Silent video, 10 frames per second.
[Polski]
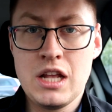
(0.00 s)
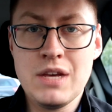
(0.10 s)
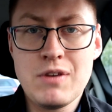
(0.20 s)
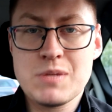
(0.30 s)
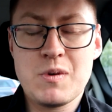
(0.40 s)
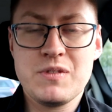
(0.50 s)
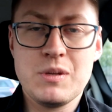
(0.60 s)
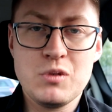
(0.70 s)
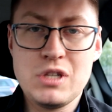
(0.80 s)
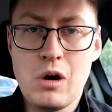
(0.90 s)
nie wezmą w
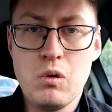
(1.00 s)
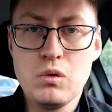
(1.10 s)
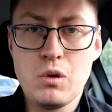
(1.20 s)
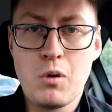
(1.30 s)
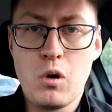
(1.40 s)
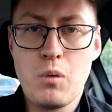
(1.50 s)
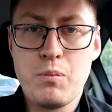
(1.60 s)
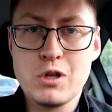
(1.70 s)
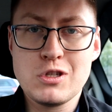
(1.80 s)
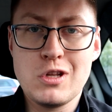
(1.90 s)
tym udziału, no bo
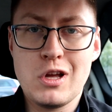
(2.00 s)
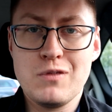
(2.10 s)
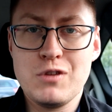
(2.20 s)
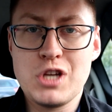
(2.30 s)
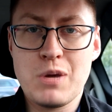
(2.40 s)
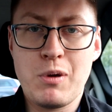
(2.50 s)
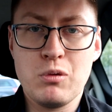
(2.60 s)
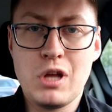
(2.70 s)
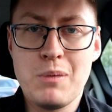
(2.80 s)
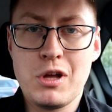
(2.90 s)
prezydent
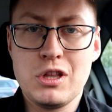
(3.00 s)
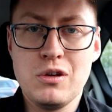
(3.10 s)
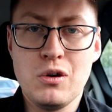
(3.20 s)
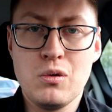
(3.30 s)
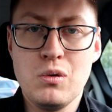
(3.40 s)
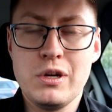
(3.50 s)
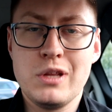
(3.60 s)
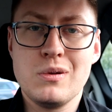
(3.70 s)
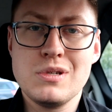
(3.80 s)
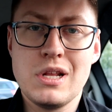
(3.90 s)
wyczerpał temat i
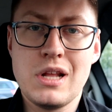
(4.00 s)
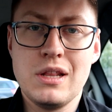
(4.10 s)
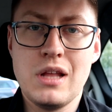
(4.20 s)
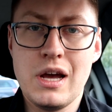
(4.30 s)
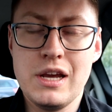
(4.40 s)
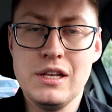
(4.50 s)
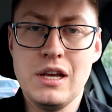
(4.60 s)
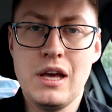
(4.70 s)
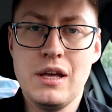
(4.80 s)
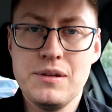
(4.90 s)
ogólnie to, że nada i
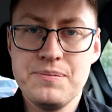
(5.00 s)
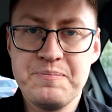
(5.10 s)
nie.